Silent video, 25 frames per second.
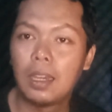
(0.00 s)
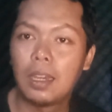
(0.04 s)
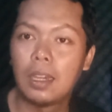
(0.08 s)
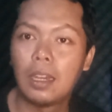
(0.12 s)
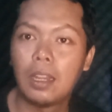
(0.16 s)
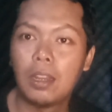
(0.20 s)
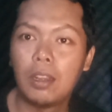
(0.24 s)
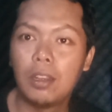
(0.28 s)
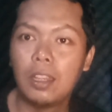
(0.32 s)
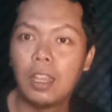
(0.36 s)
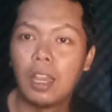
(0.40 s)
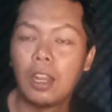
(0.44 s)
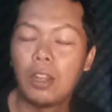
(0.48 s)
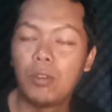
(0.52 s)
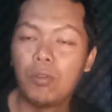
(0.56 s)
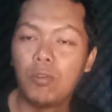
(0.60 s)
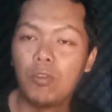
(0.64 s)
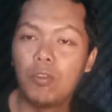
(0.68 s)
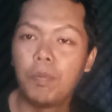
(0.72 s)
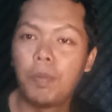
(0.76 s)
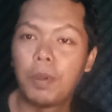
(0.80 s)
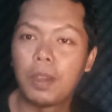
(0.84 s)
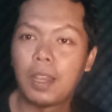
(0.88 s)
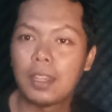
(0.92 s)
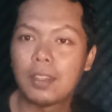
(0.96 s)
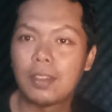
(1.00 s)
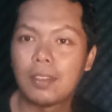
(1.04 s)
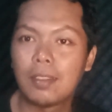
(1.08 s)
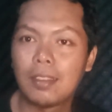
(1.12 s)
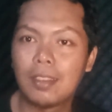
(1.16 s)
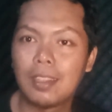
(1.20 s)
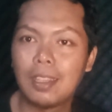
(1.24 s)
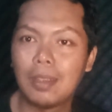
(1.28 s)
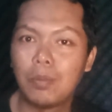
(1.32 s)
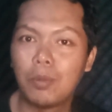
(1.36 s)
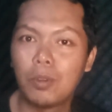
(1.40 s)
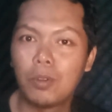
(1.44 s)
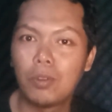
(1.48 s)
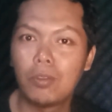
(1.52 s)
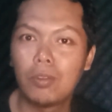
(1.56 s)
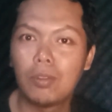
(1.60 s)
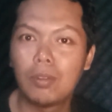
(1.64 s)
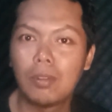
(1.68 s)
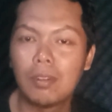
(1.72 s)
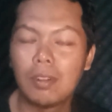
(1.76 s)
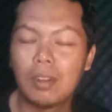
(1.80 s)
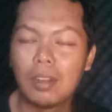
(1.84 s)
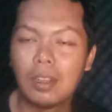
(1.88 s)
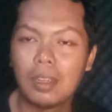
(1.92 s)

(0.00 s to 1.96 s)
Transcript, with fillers: eh, yang dulu bekas timun